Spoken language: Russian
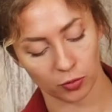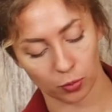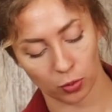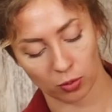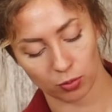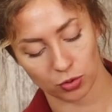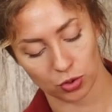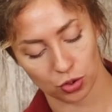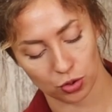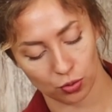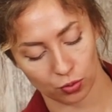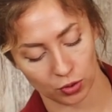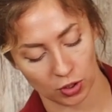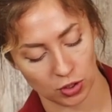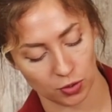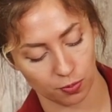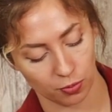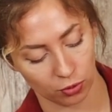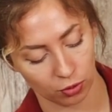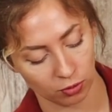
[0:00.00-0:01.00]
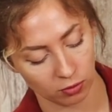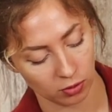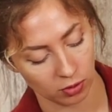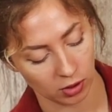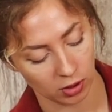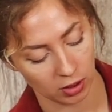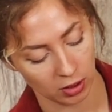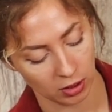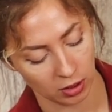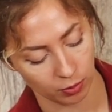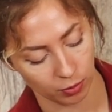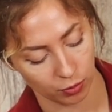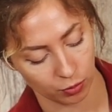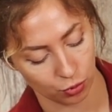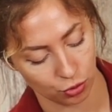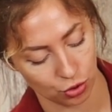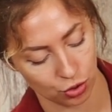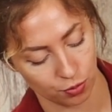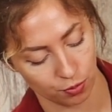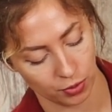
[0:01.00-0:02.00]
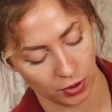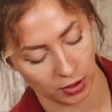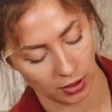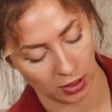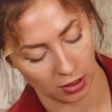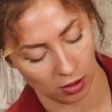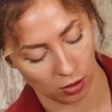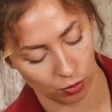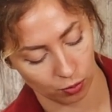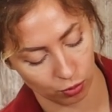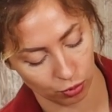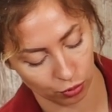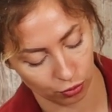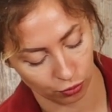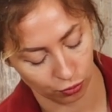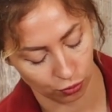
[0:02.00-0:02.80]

вы помните, что у нас проволока, и мы можем придать любую